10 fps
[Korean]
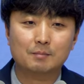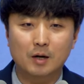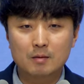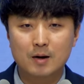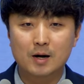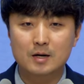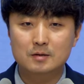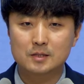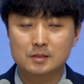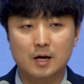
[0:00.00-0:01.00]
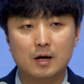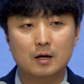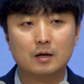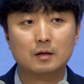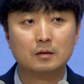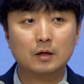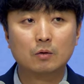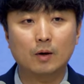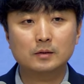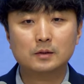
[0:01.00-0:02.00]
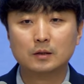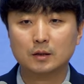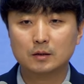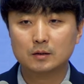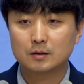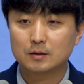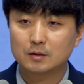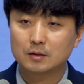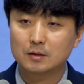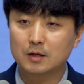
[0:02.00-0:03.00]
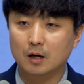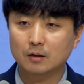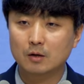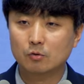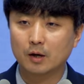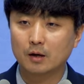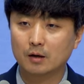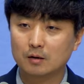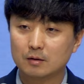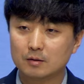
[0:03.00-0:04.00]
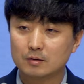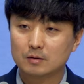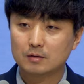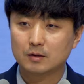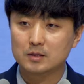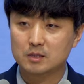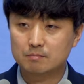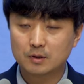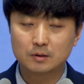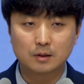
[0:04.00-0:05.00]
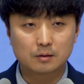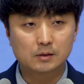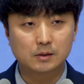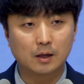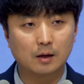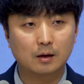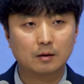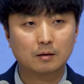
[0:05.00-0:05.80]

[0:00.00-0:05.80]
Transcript: 멸망할 것이다. 너희는 완전히 강대국에 진멸될 것이다.